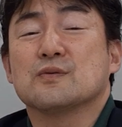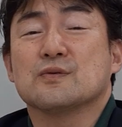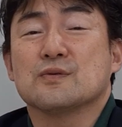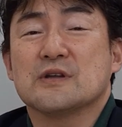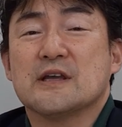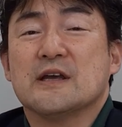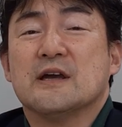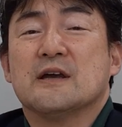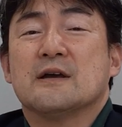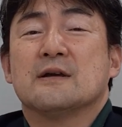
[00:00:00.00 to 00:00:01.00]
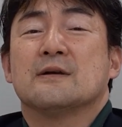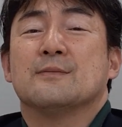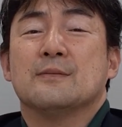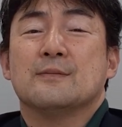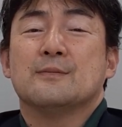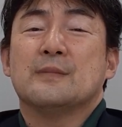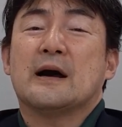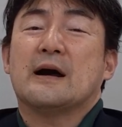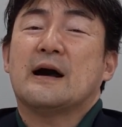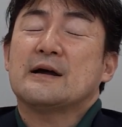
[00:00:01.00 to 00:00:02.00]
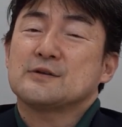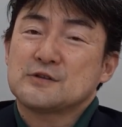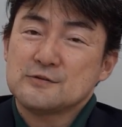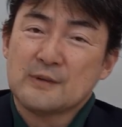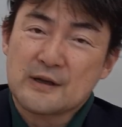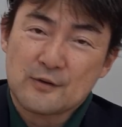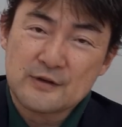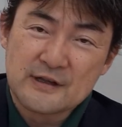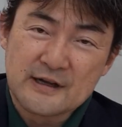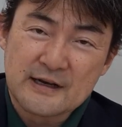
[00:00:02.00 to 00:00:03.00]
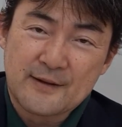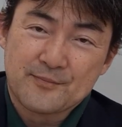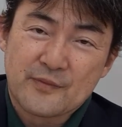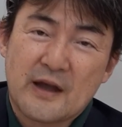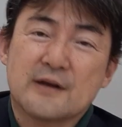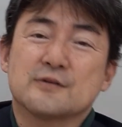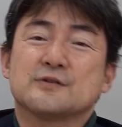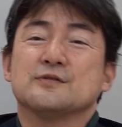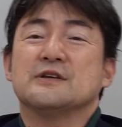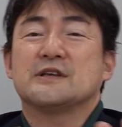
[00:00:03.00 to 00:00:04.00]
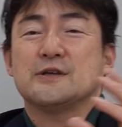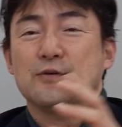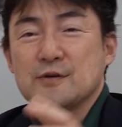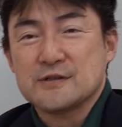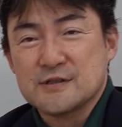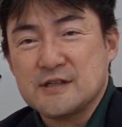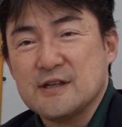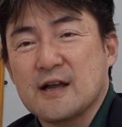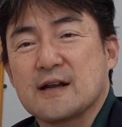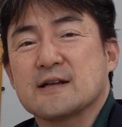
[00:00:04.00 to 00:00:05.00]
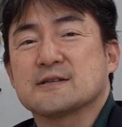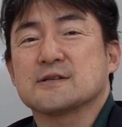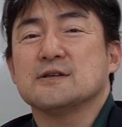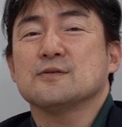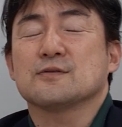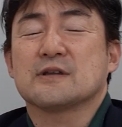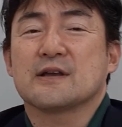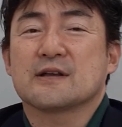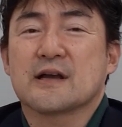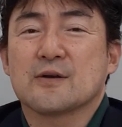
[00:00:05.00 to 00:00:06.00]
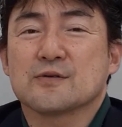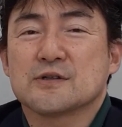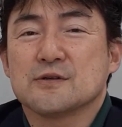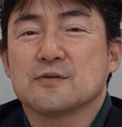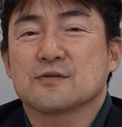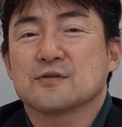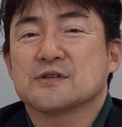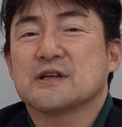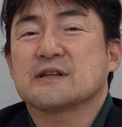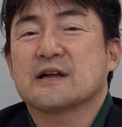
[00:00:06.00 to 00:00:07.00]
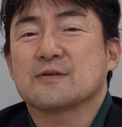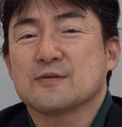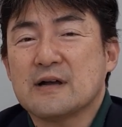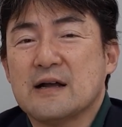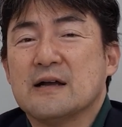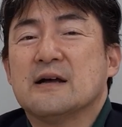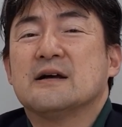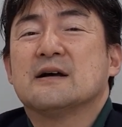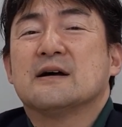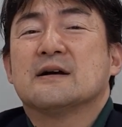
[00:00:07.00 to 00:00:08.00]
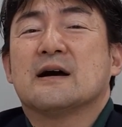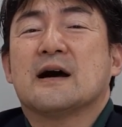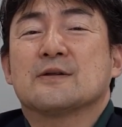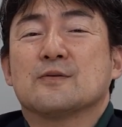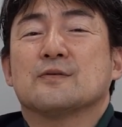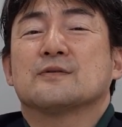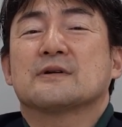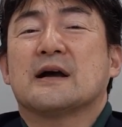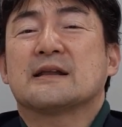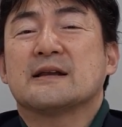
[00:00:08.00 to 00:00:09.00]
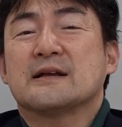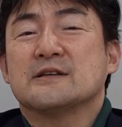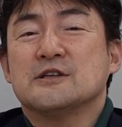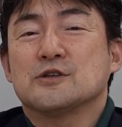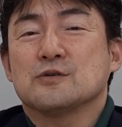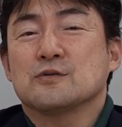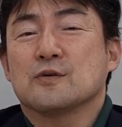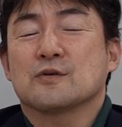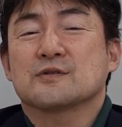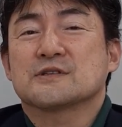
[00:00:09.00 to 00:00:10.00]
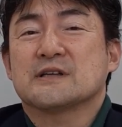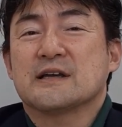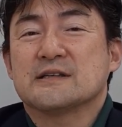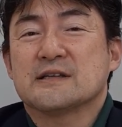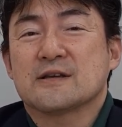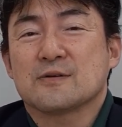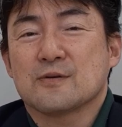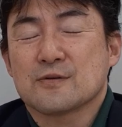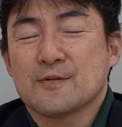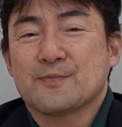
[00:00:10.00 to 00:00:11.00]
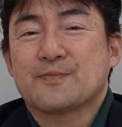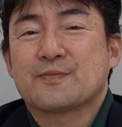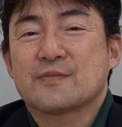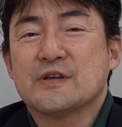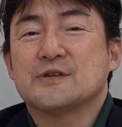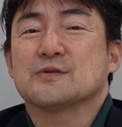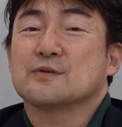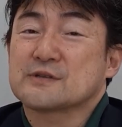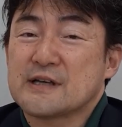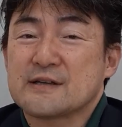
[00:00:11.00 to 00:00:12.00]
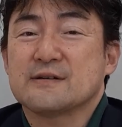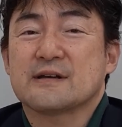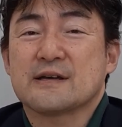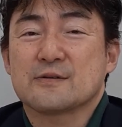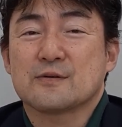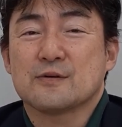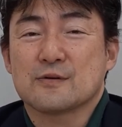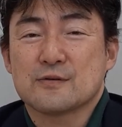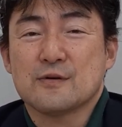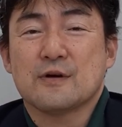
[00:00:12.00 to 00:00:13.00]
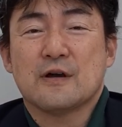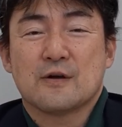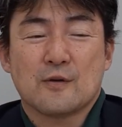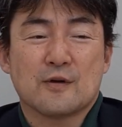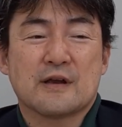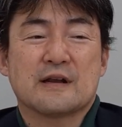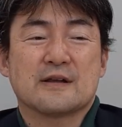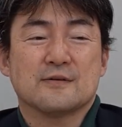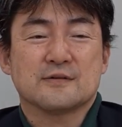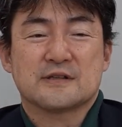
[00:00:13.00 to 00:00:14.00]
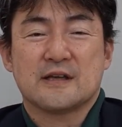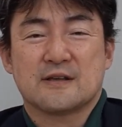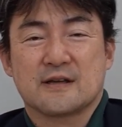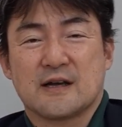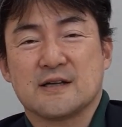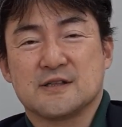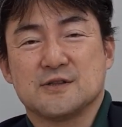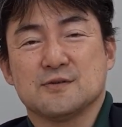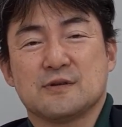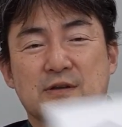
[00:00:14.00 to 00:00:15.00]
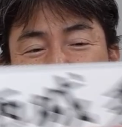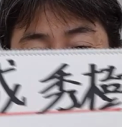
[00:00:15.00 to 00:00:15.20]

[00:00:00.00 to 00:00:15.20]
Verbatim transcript: ふうに、まあ、ある種迷いながらある種勢いづきながら次の展開をしようとしてたのがあの彼ら2 5 6歳前後の25歳くらいの頃のこれらの1980年の